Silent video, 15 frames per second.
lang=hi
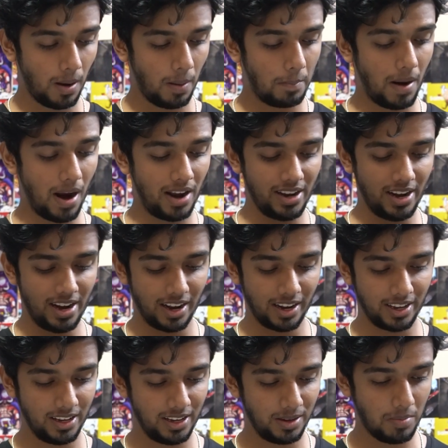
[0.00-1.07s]
भाई ये
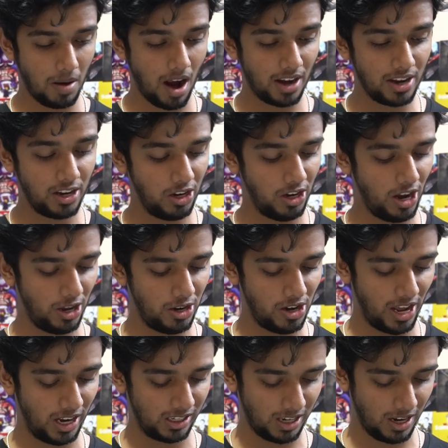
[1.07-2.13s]
लगी भाई ये
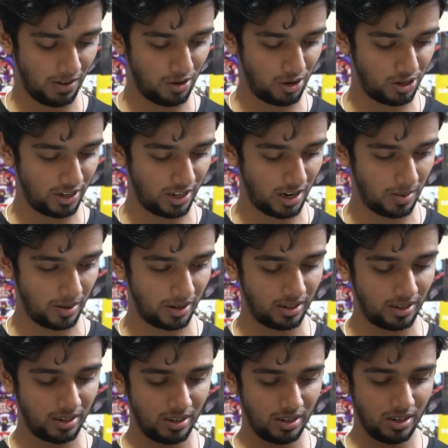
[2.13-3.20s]
नेक्स्ट लेवल शीट है भाई
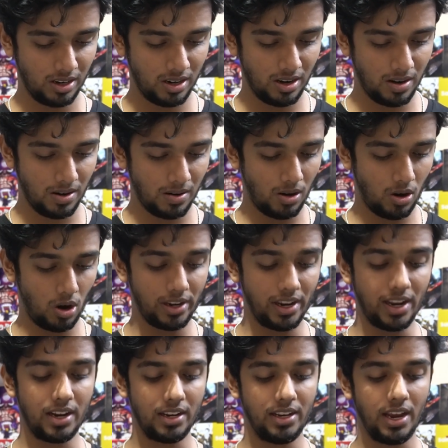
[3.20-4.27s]
और
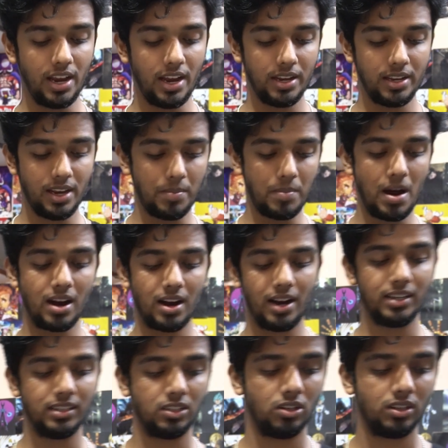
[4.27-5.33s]
ये ये ये मांगा
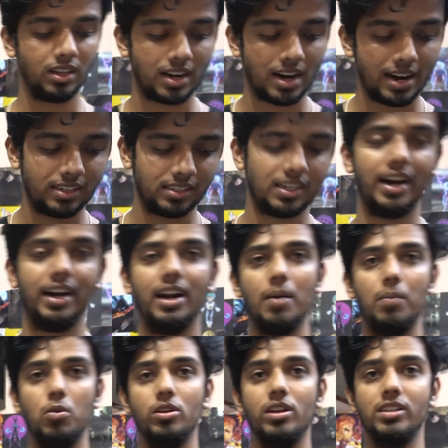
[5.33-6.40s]
इज ऑन द राइट साइड
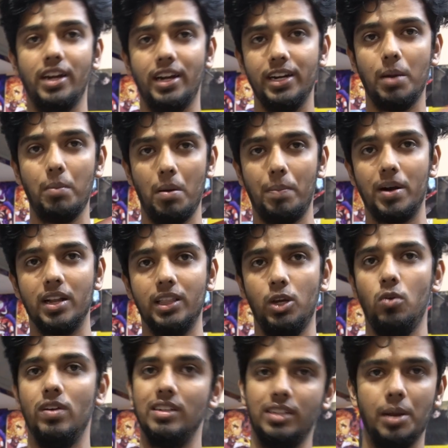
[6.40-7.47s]
आप लोग जैसे इंडिया में पढ़ते
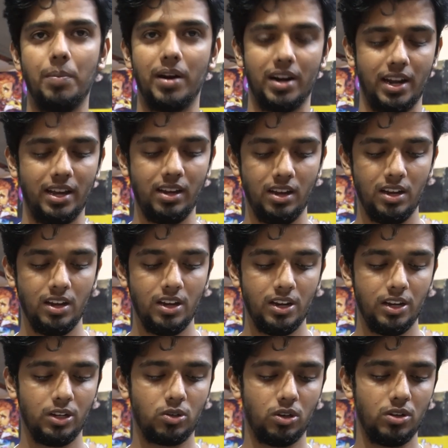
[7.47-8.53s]
हो वैसे ही पढ़ना है
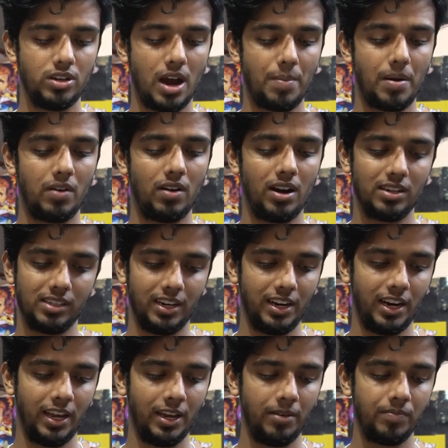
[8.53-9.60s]
इसको जापान वाला सीन
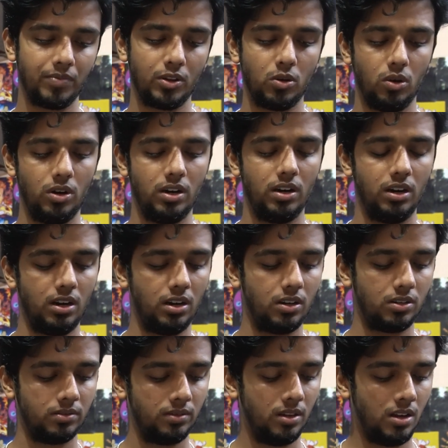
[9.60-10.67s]
नहीं है कुल
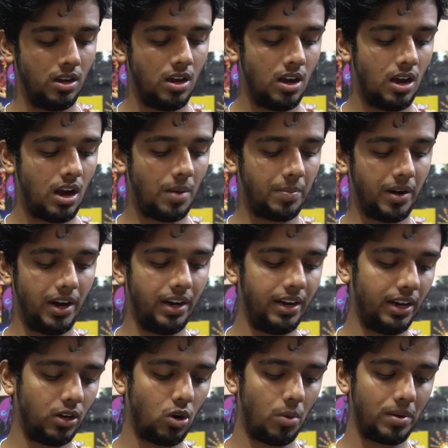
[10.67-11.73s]
अपने
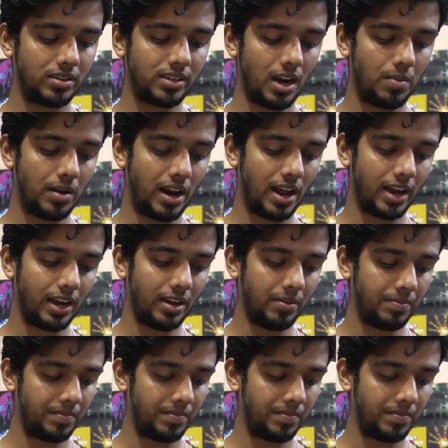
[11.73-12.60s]
इंडियन कॉमिक स्टाइल बनाया गया